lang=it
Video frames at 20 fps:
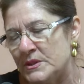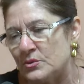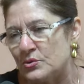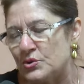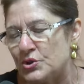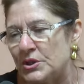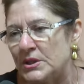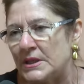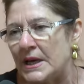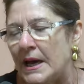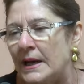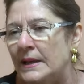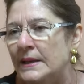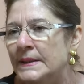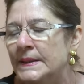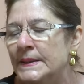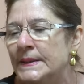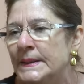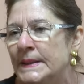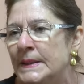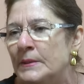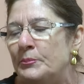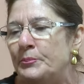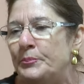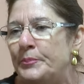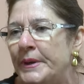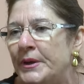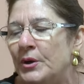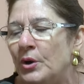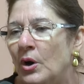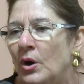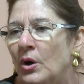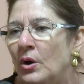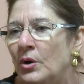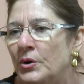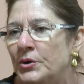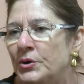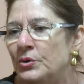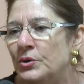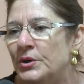società
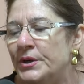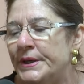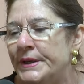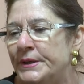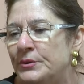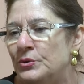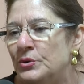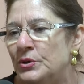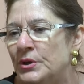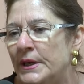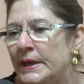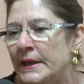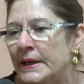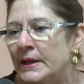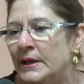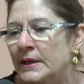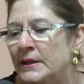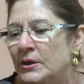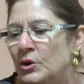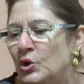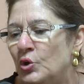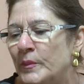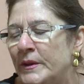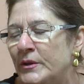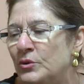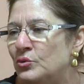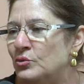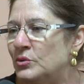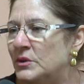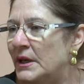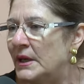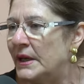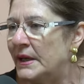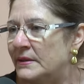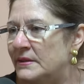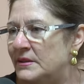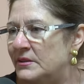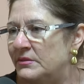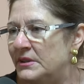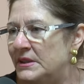però io credo che in, come in tutte le
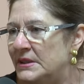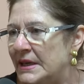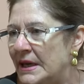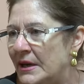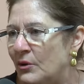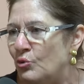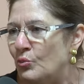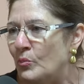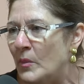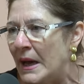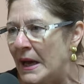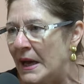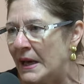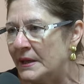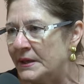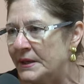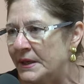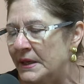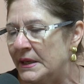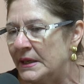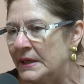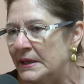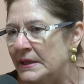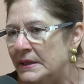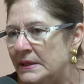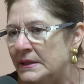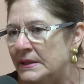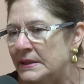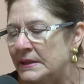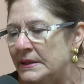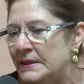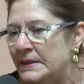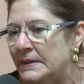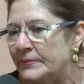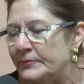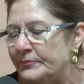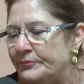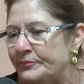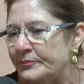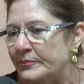attività umane
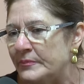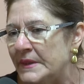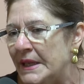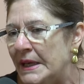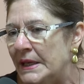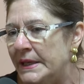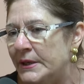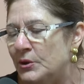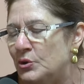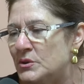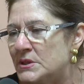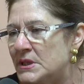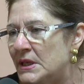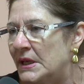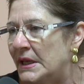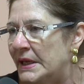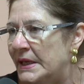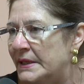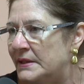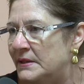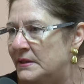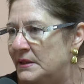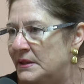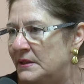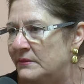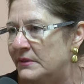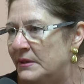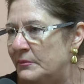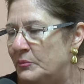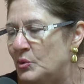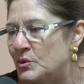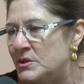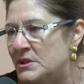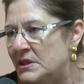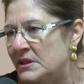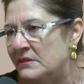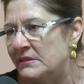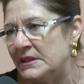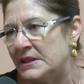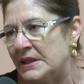ehm, dalle cose negative poi
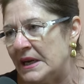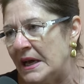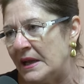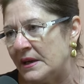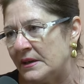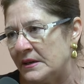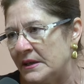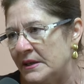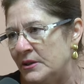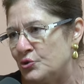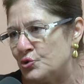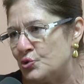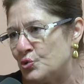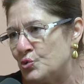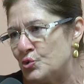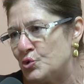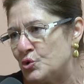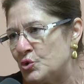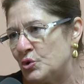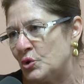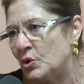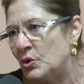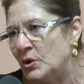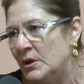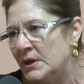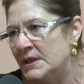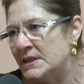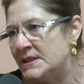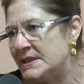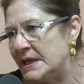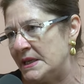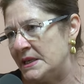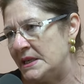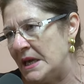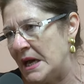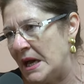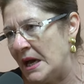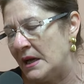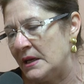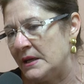si deve trarre il giusto
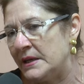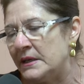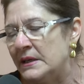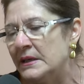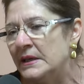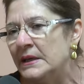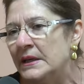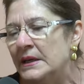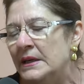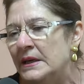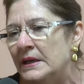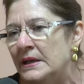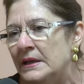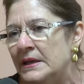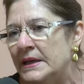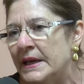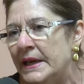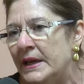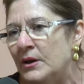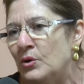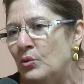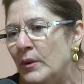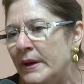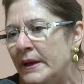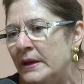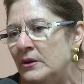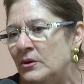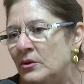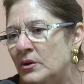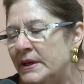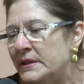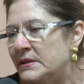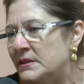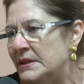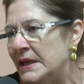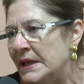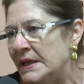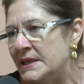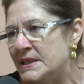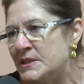segnale eh, che è quello che
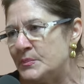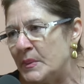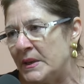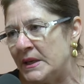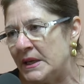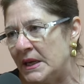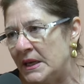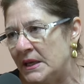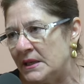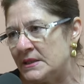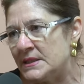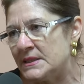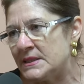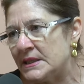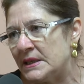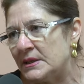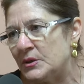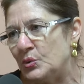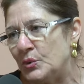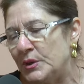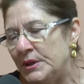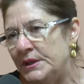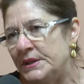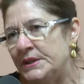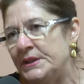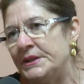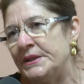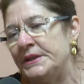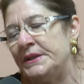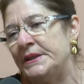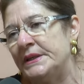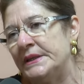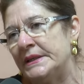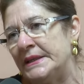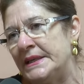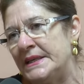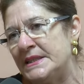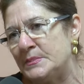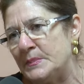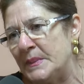ti dà l'esperienza, quindi
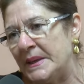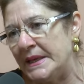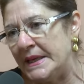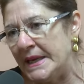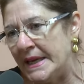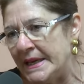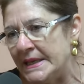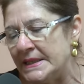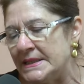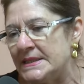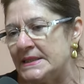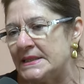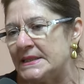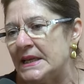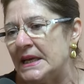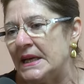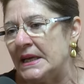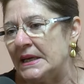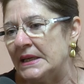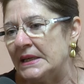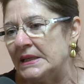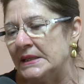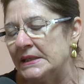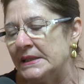l'esperienza